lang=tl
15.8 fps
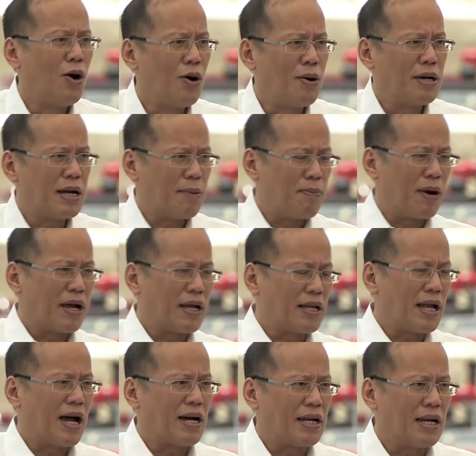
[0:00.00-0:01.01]
o nabanggit
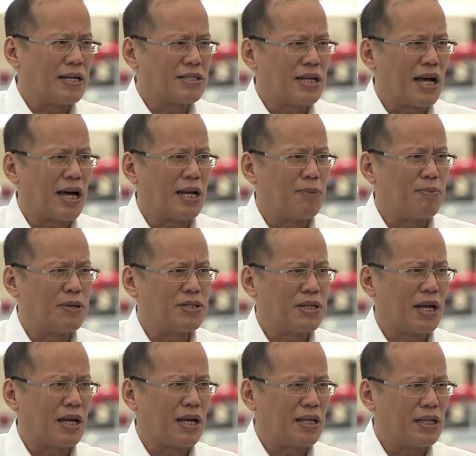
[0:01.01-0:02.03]
nga kanina sa akin ni
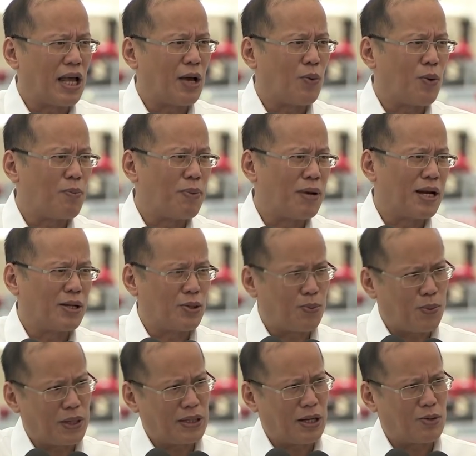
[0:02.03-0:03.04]
Bistek, the equivalent of
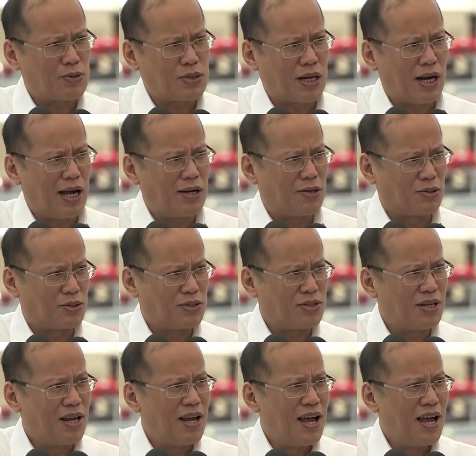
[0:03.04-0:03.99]
1,000 gallons.